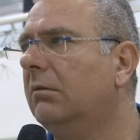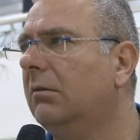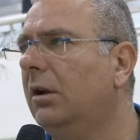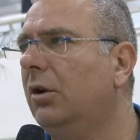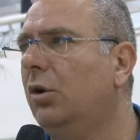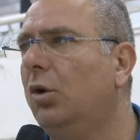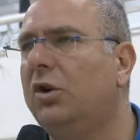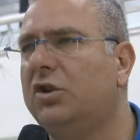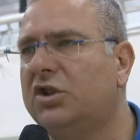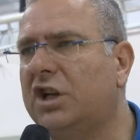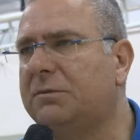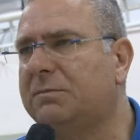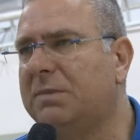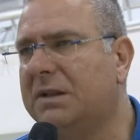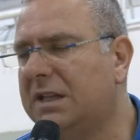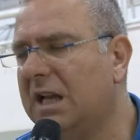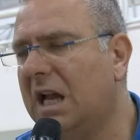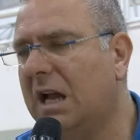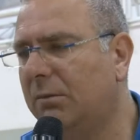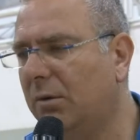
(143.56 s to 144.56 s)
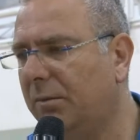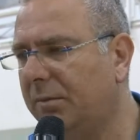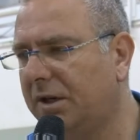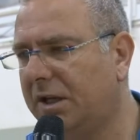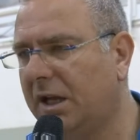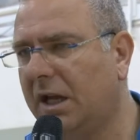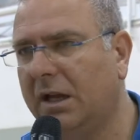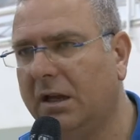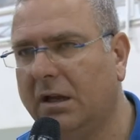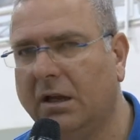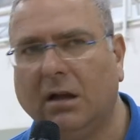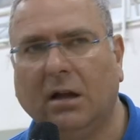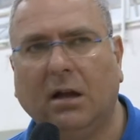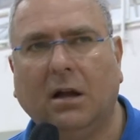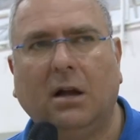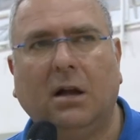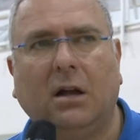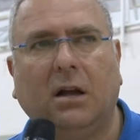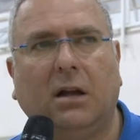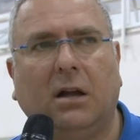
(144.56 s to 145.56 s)
eh, noi ce l'aspettiamo perché
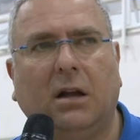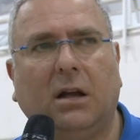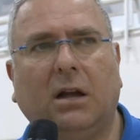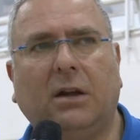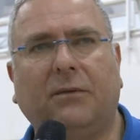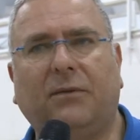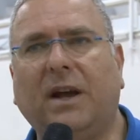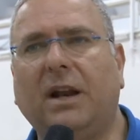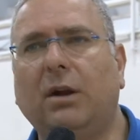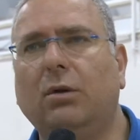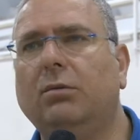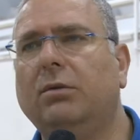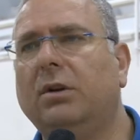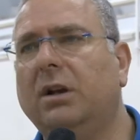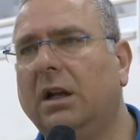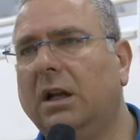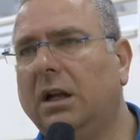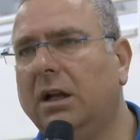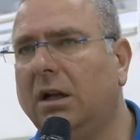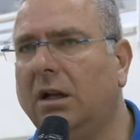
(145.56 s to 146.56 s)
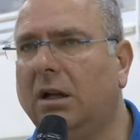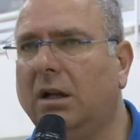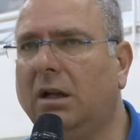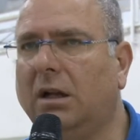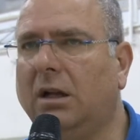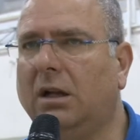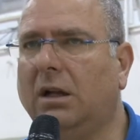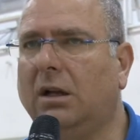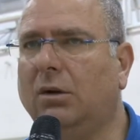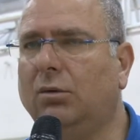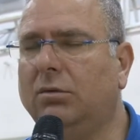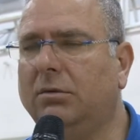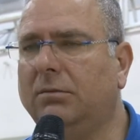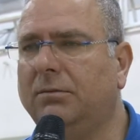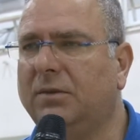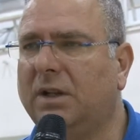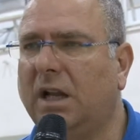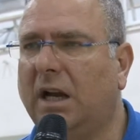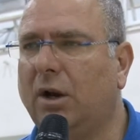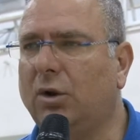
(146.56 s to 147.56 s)
eh, fare un, eh,
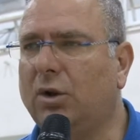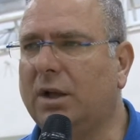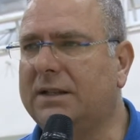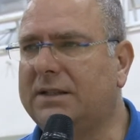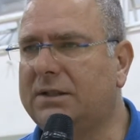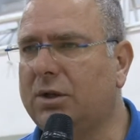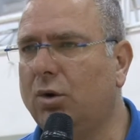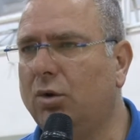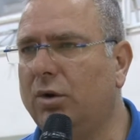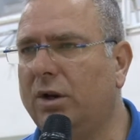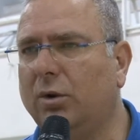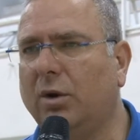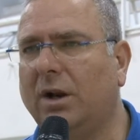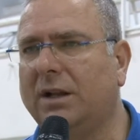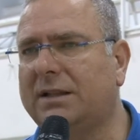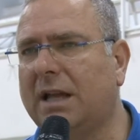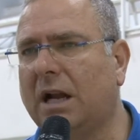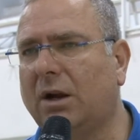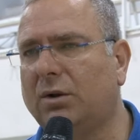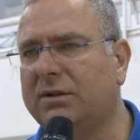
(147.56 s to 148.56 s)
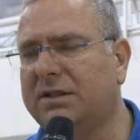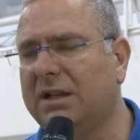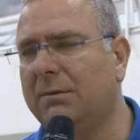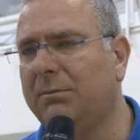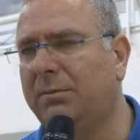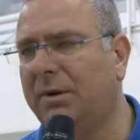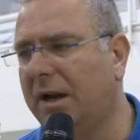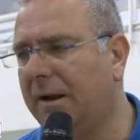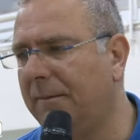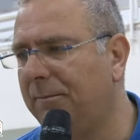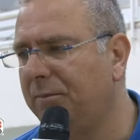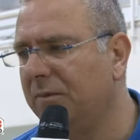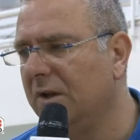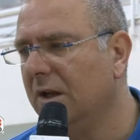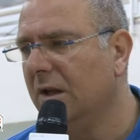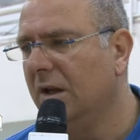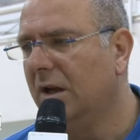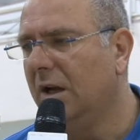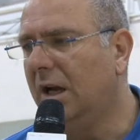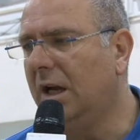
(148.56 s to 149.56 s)
un, delle rotazioni con attacco sempre
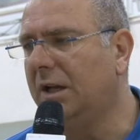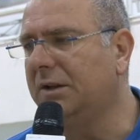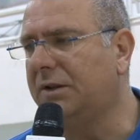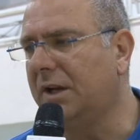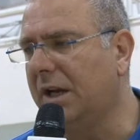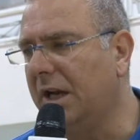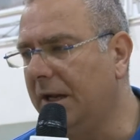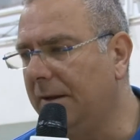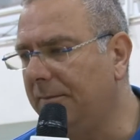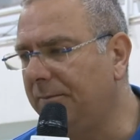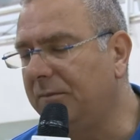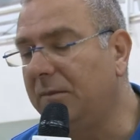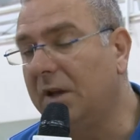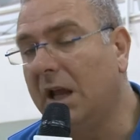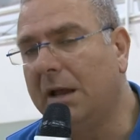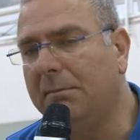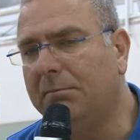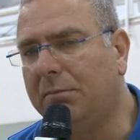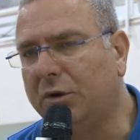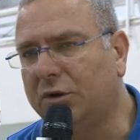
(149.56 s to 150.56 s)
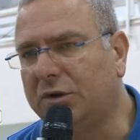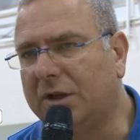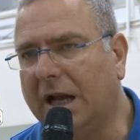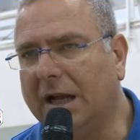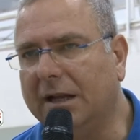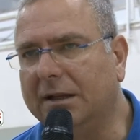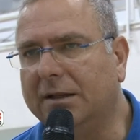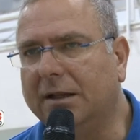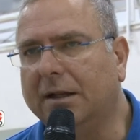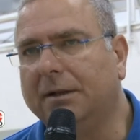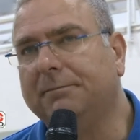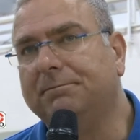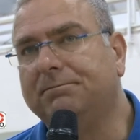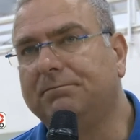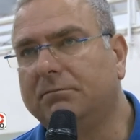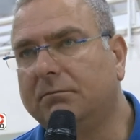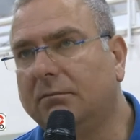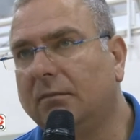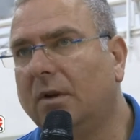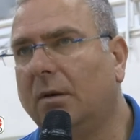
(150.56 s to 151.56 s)
a tre è importante.
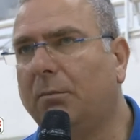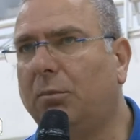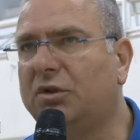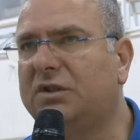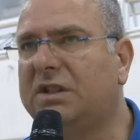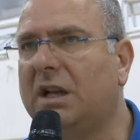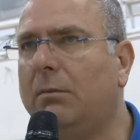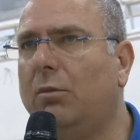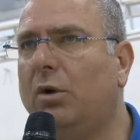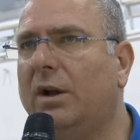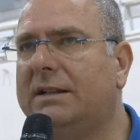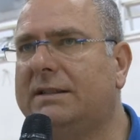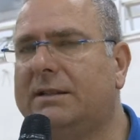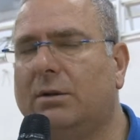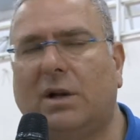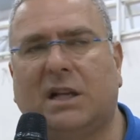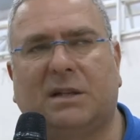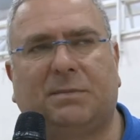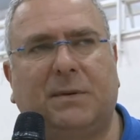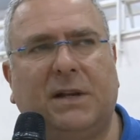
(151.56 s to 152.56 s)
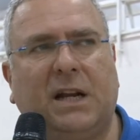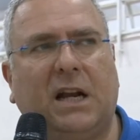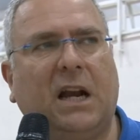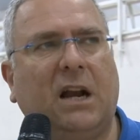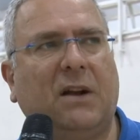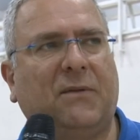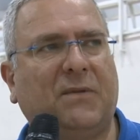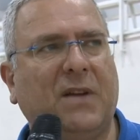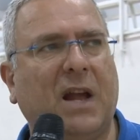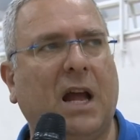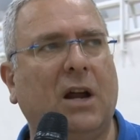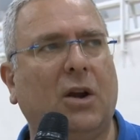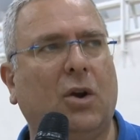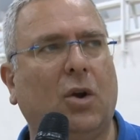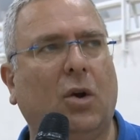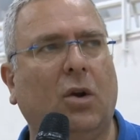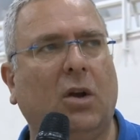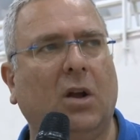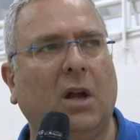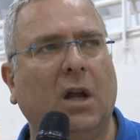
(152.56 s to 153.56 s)
Possiamo essere una spina nel
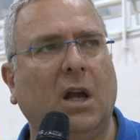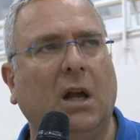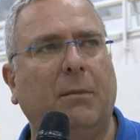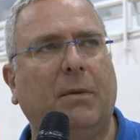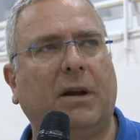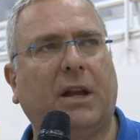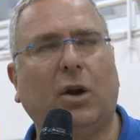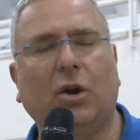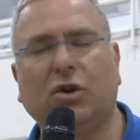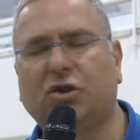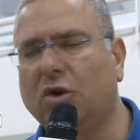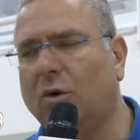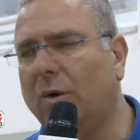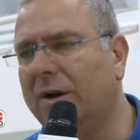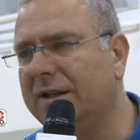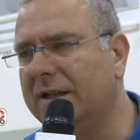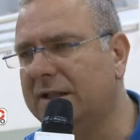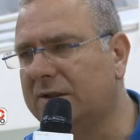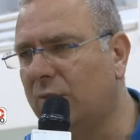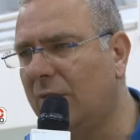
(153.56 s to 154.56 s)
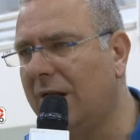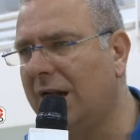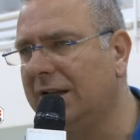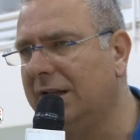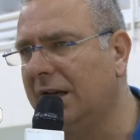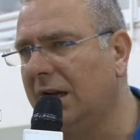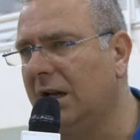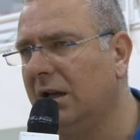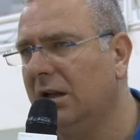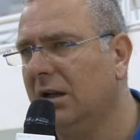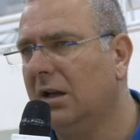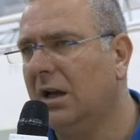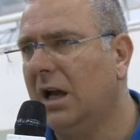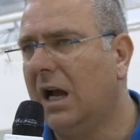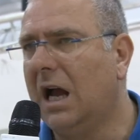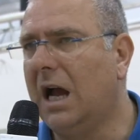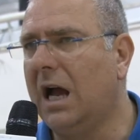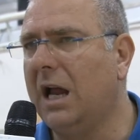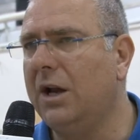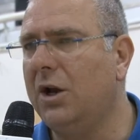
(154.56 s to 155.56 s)
fianco perché non so quante squadre
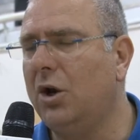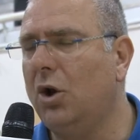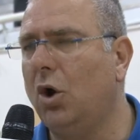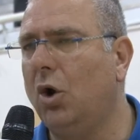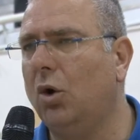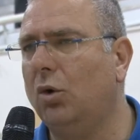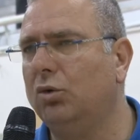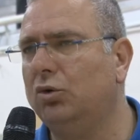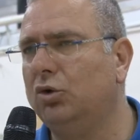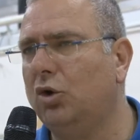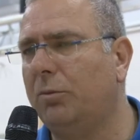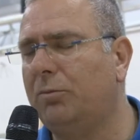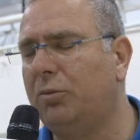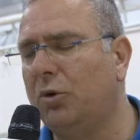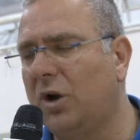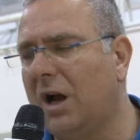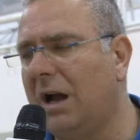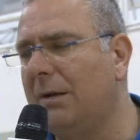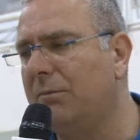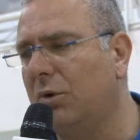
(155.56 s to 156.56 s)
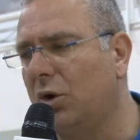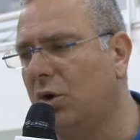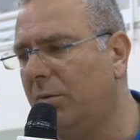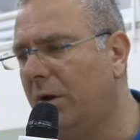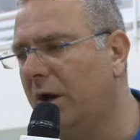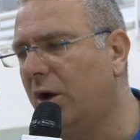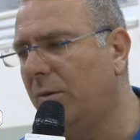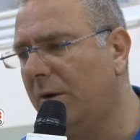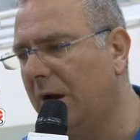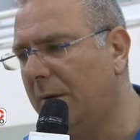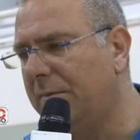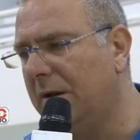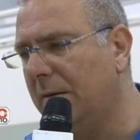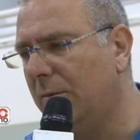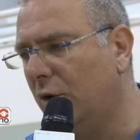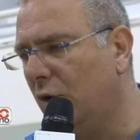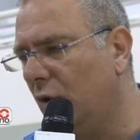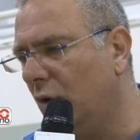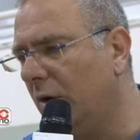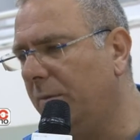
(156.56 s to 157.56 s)
hanno un doppio cambio come, come l'abbiamo
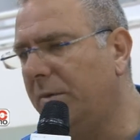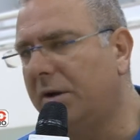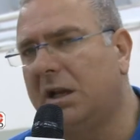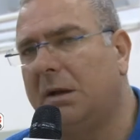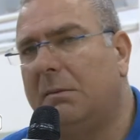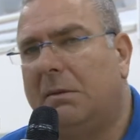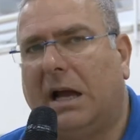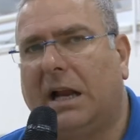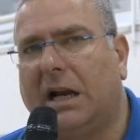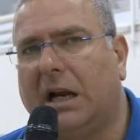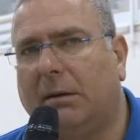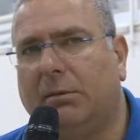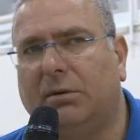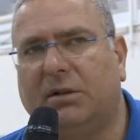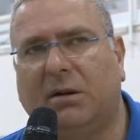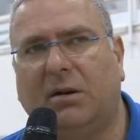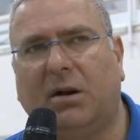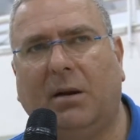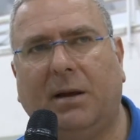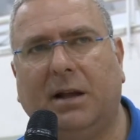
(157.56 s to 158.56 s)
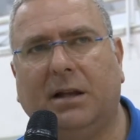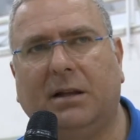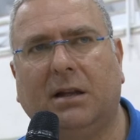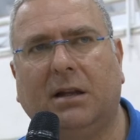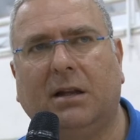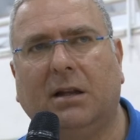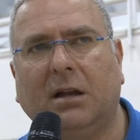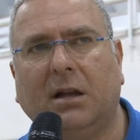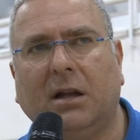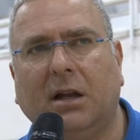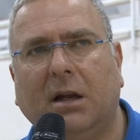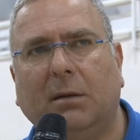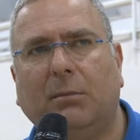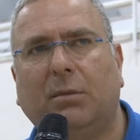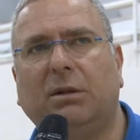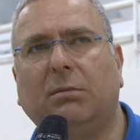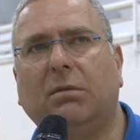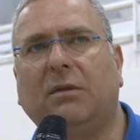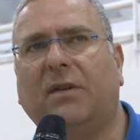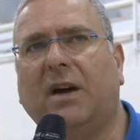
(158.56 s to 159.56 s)
noi, perché Marica potrebbe,
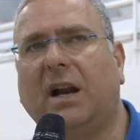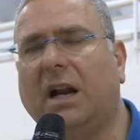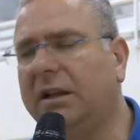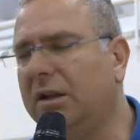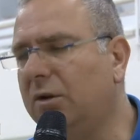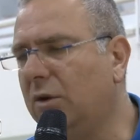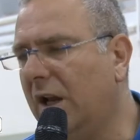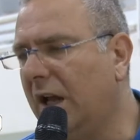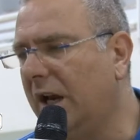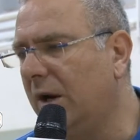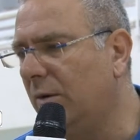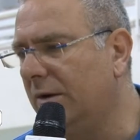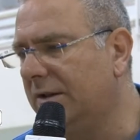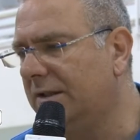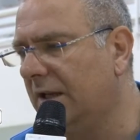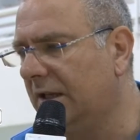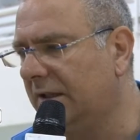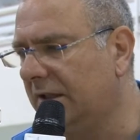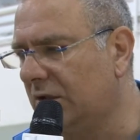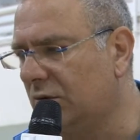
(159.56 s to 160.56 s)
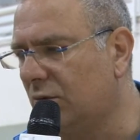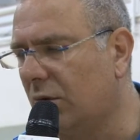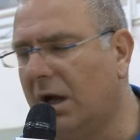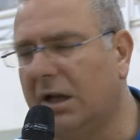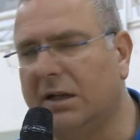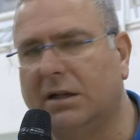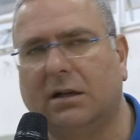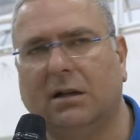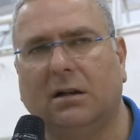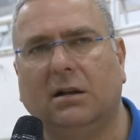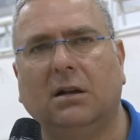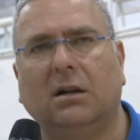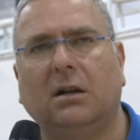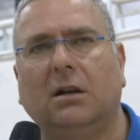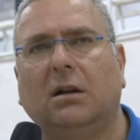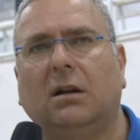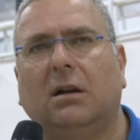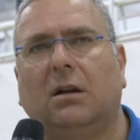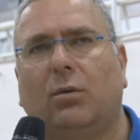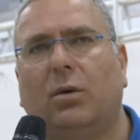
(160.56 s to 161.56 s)
potrebbe fare la titolare in qualsiasi altra squadra.
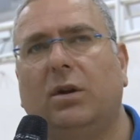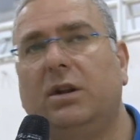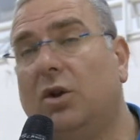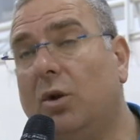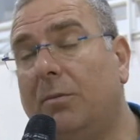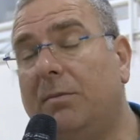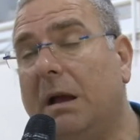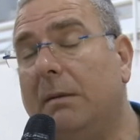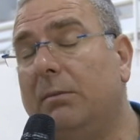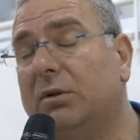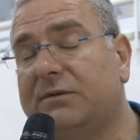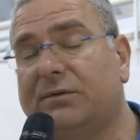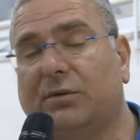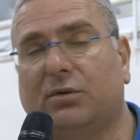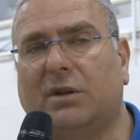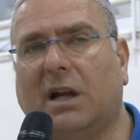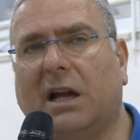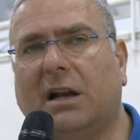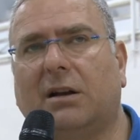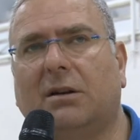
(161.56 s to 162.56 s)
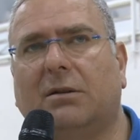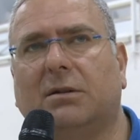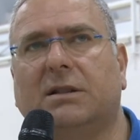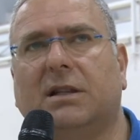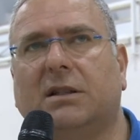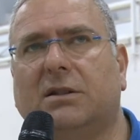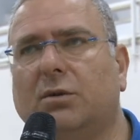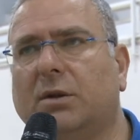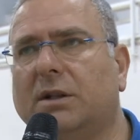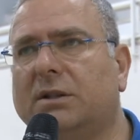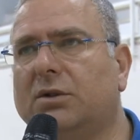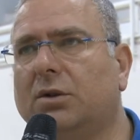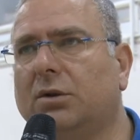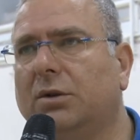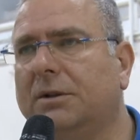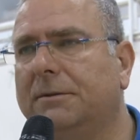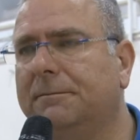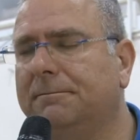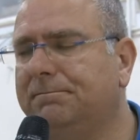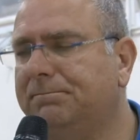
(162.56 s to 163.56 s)
Quindi dobbiamo sfruttare questa
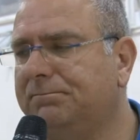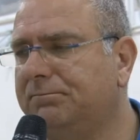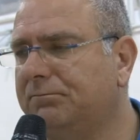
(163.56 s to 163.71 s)
situazione.